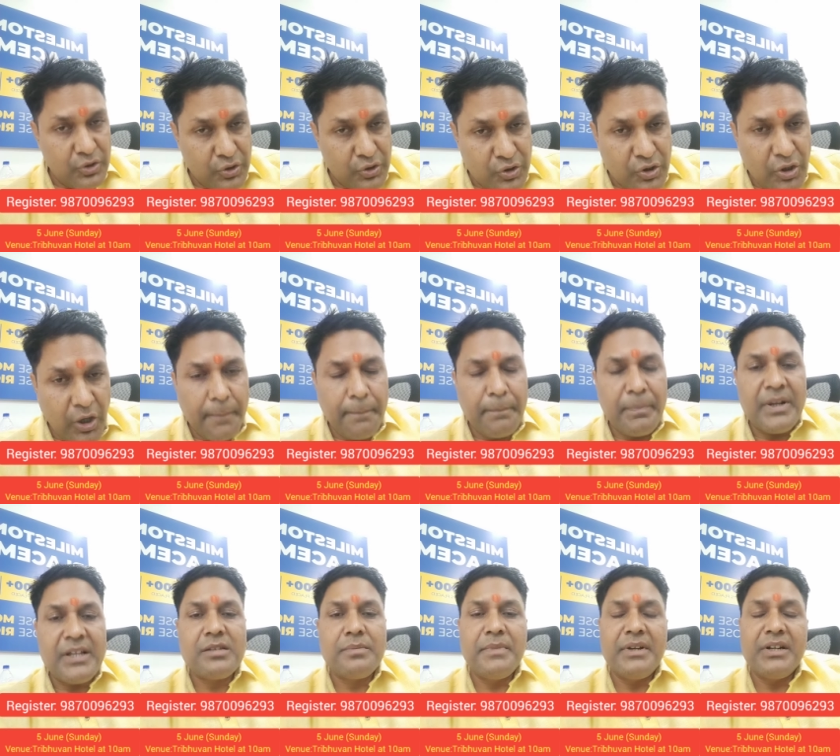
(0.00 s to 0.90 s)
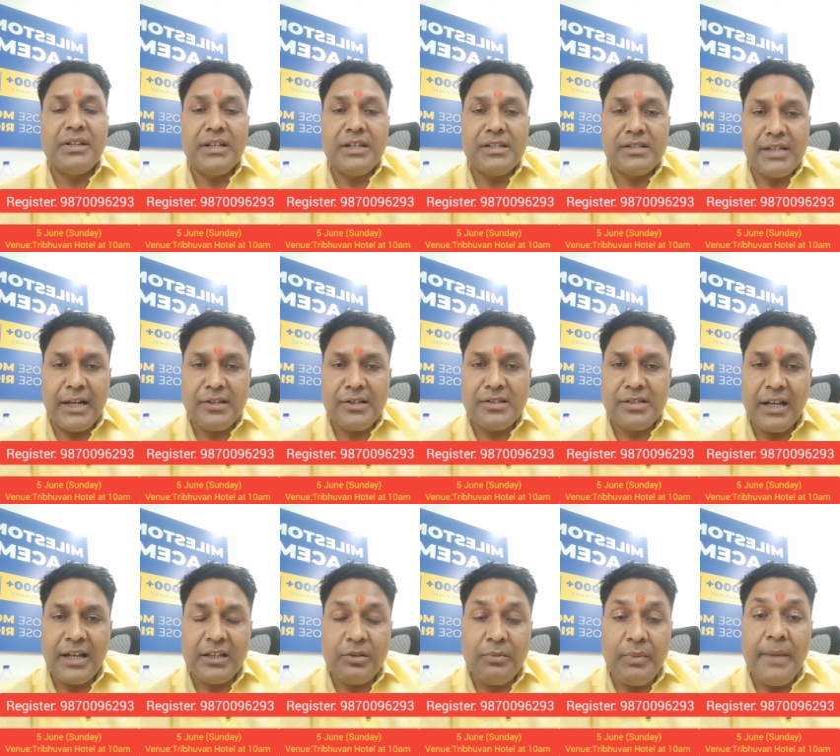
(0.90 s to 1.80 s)
जॉब प्लेसमेंट के साथ
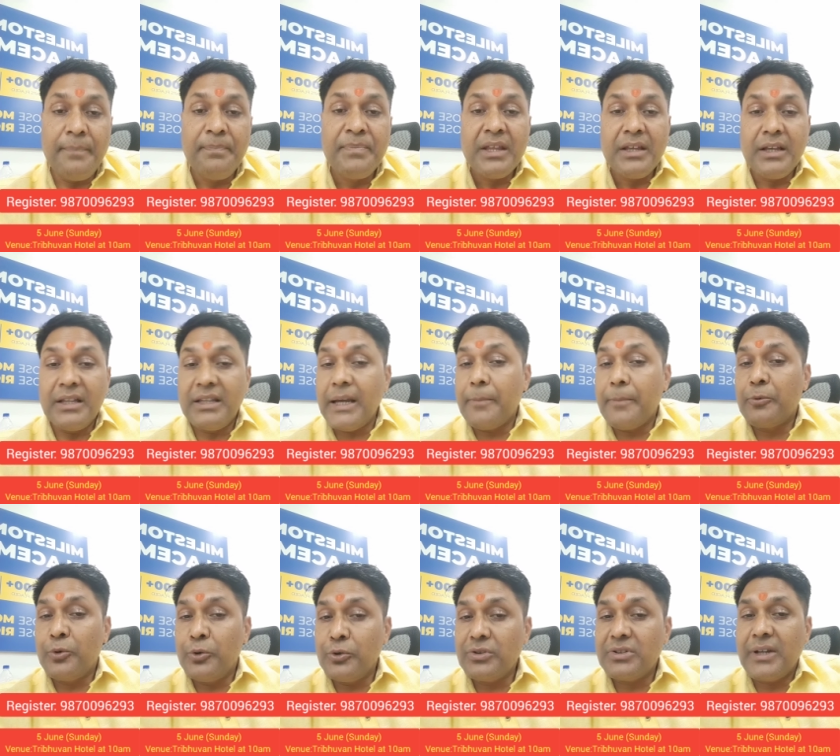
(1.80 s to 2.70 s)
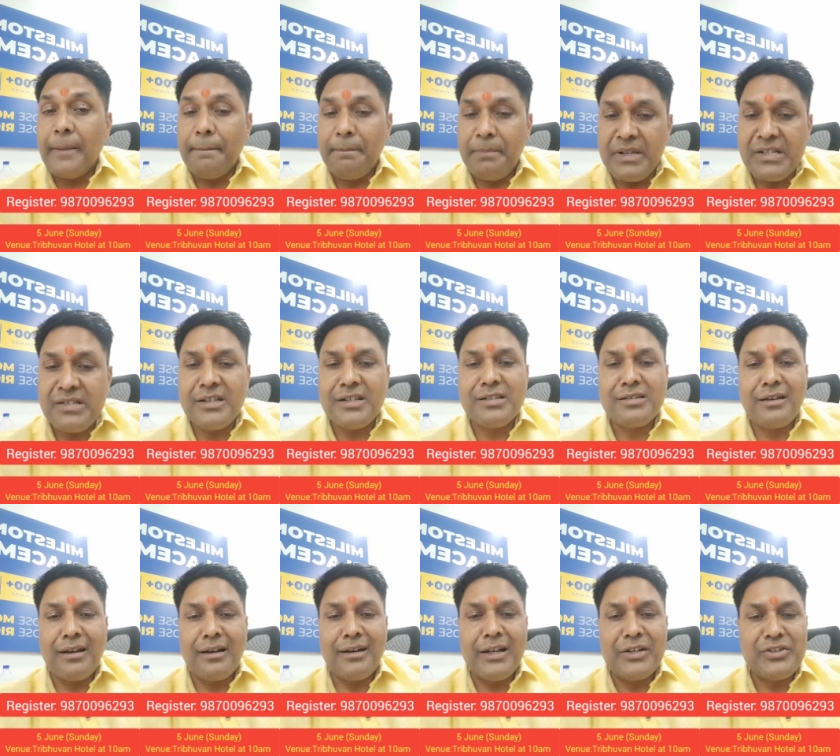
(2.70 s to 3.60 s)
साथ में यदि आप खुद का बिजनेस
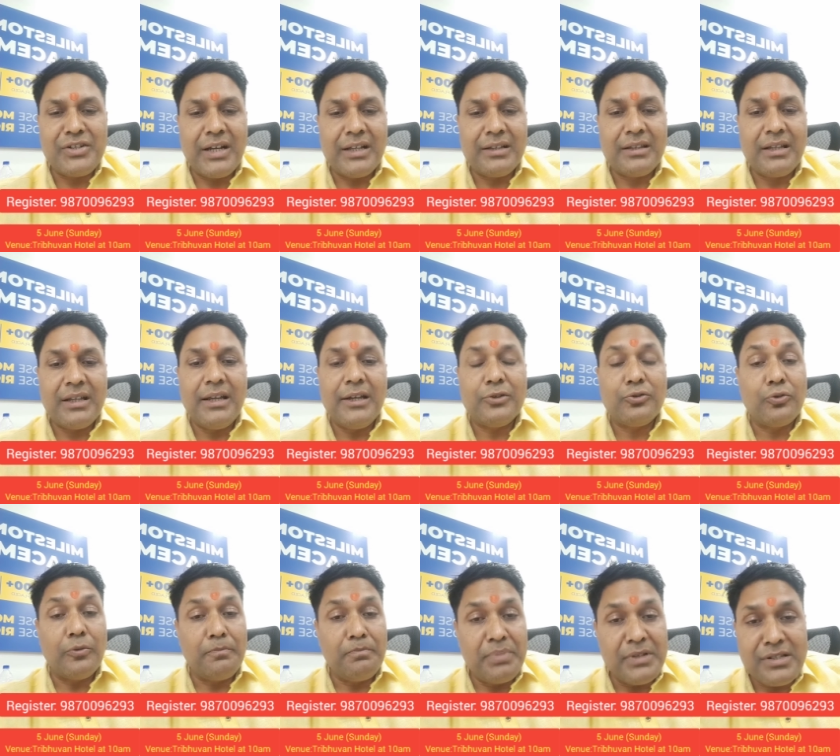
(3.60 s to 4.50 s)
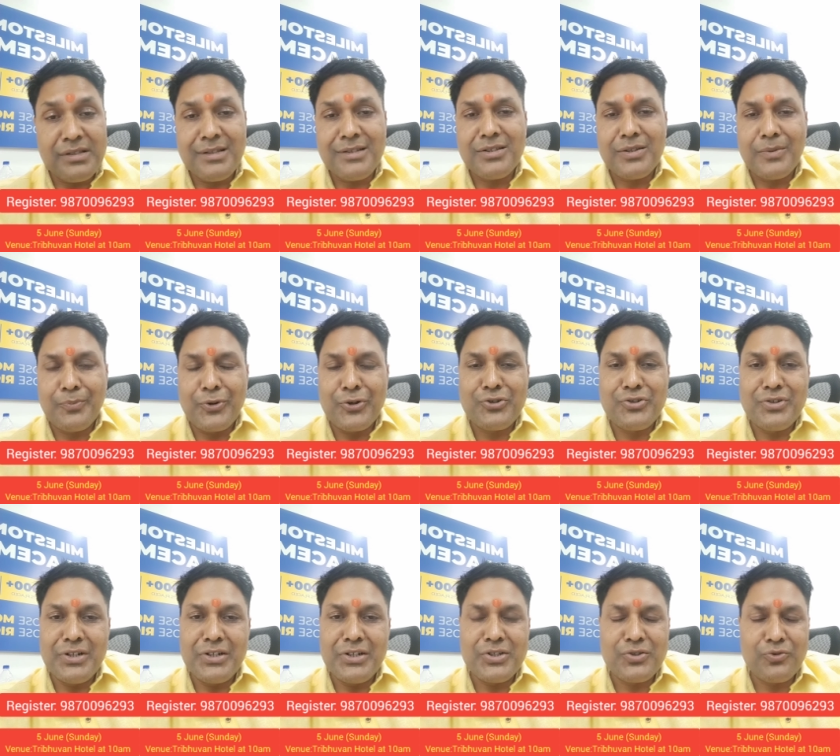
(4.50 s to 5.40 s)
करना चाहते हैं तो बिजनेस
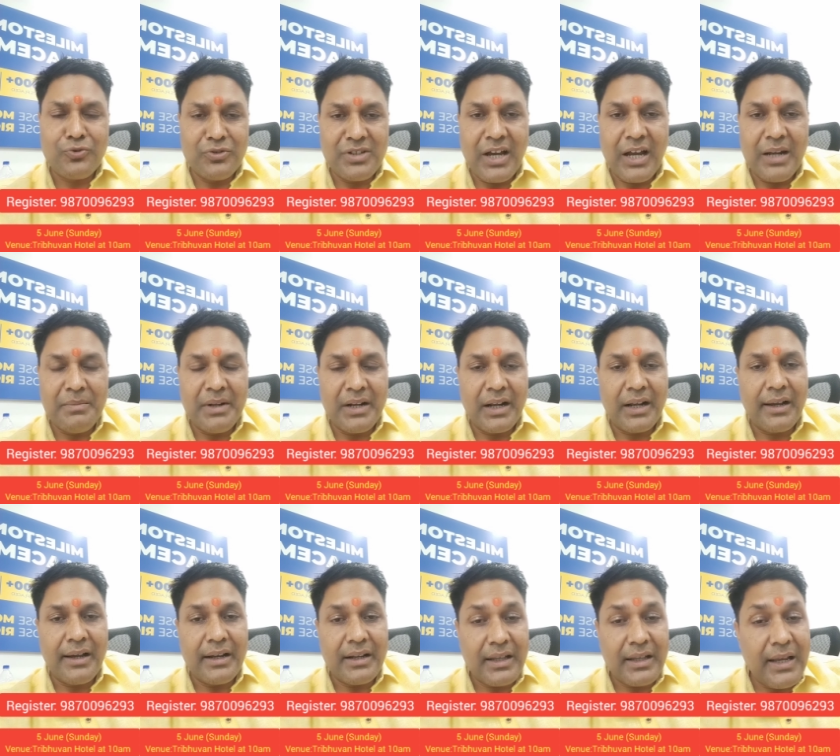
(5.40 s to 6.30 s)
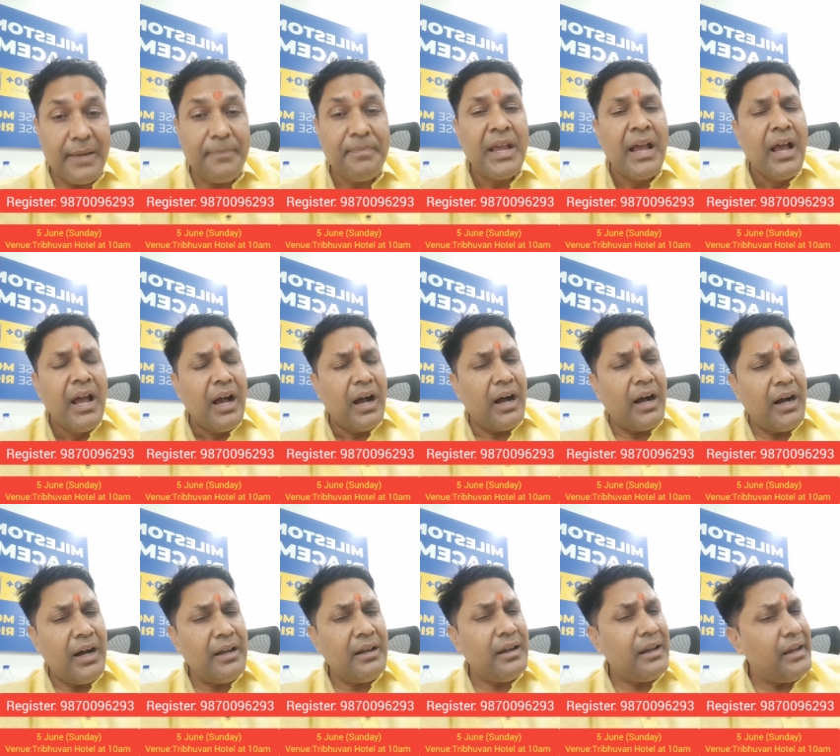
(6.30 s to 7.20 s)
अपॉर्चुनिटीज़ को ध्यान में रख करके
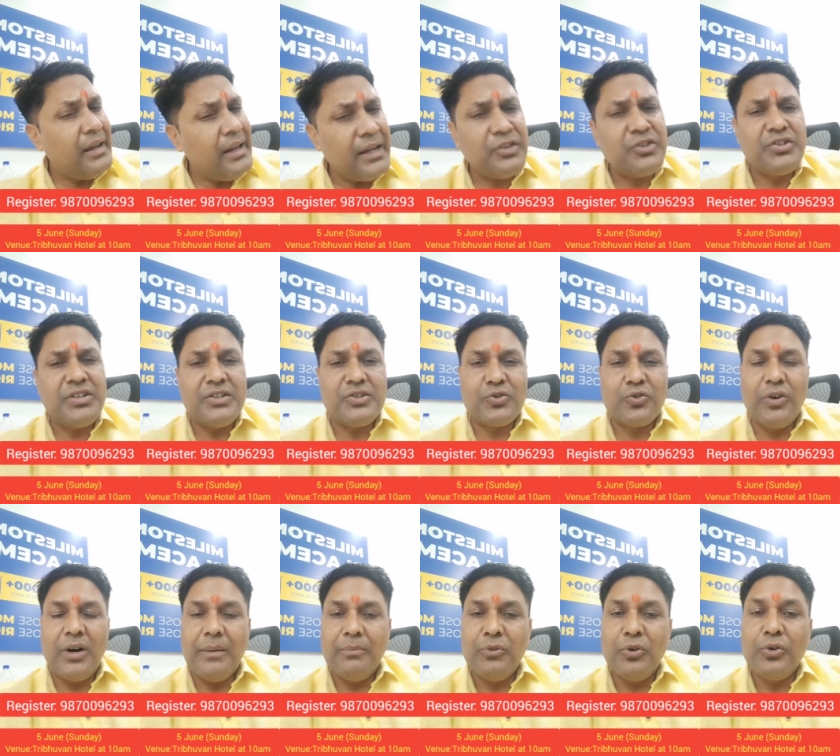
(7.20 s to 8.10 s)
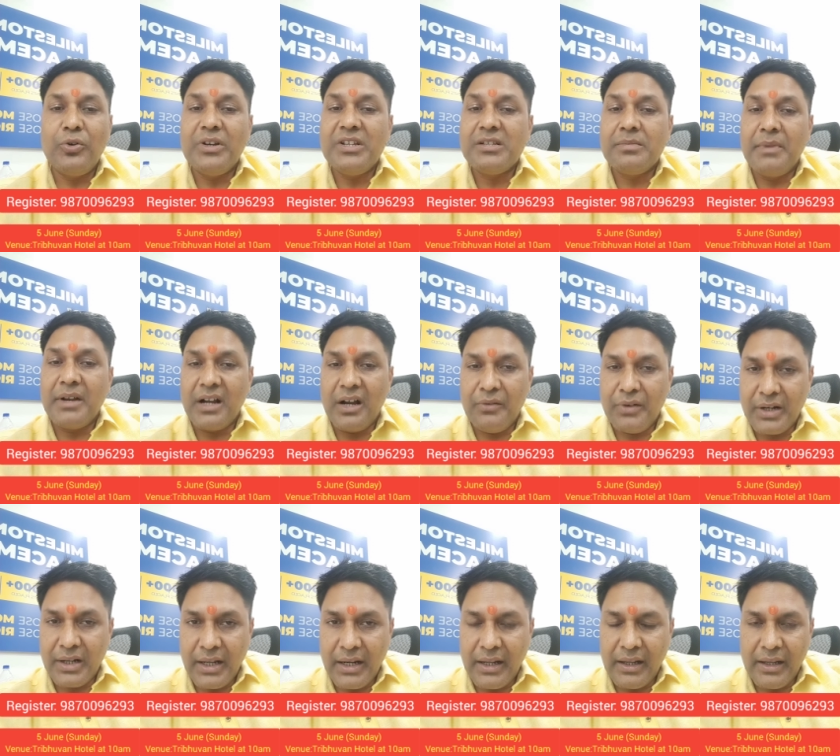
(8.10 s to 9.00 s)
हर एक चीज़ को हम लोग इसमें
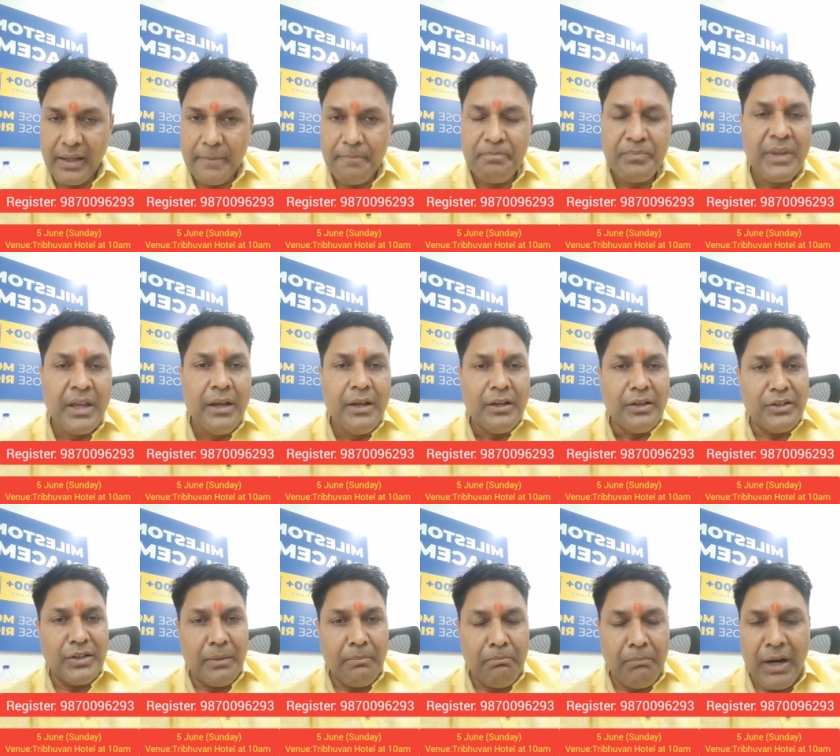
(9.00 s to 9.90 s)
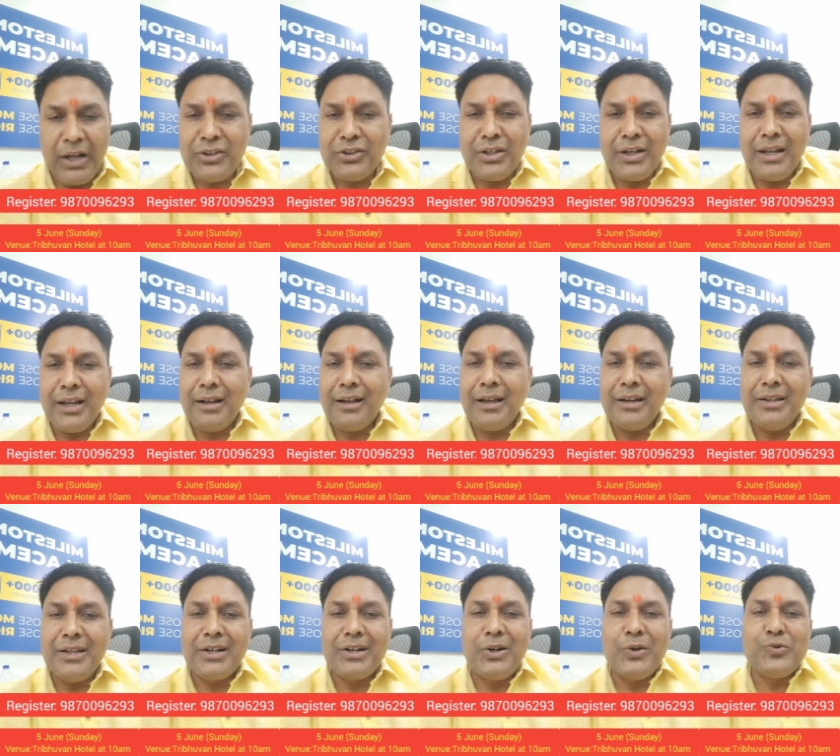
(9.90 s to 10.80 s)
कवर करेंगे यह मात्र एक
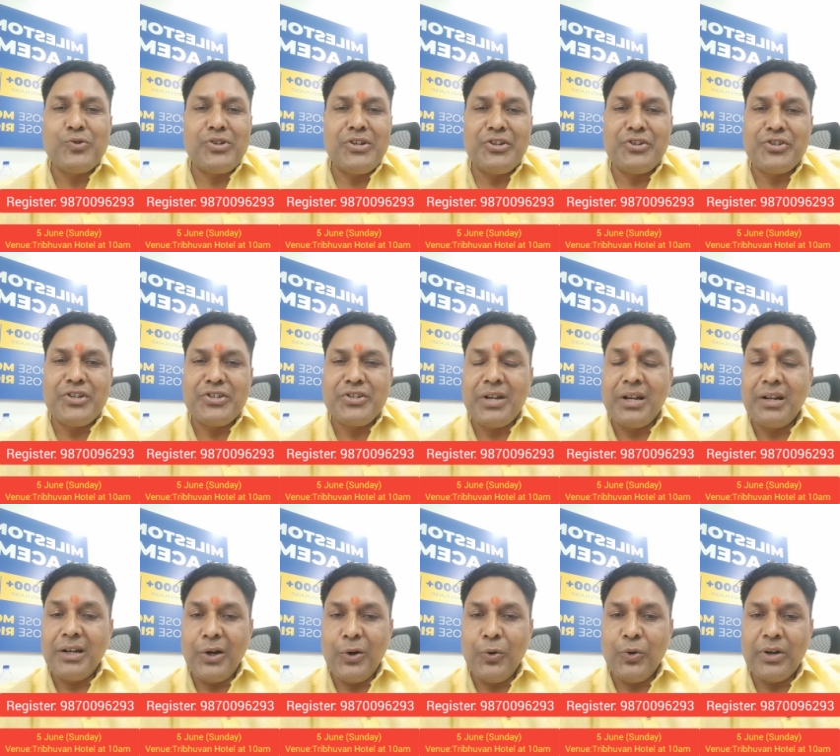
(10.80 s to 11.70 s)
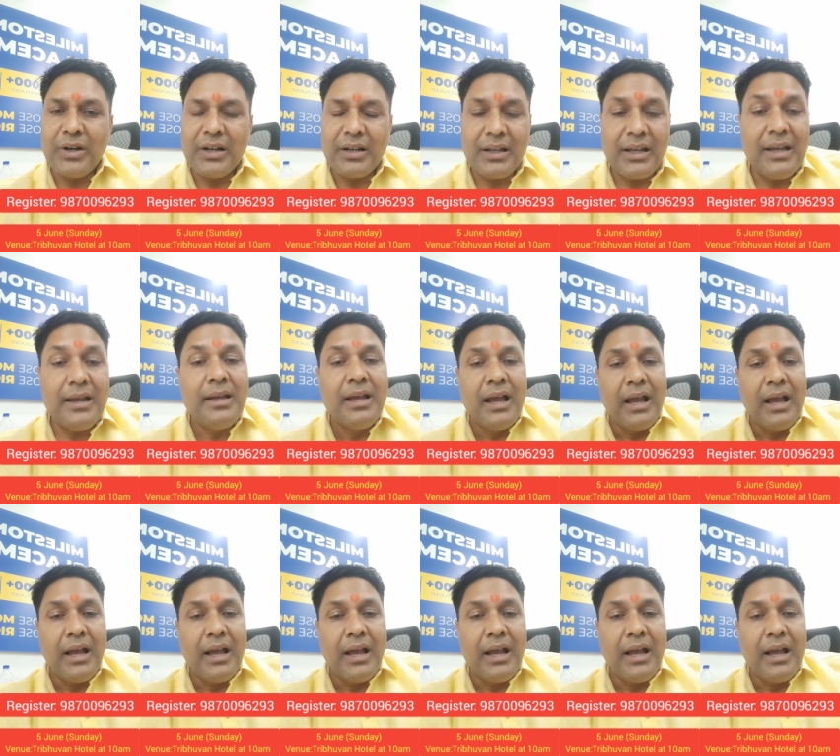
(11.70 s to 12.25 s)
करियर काउंसलिंग सेशन ना होकर के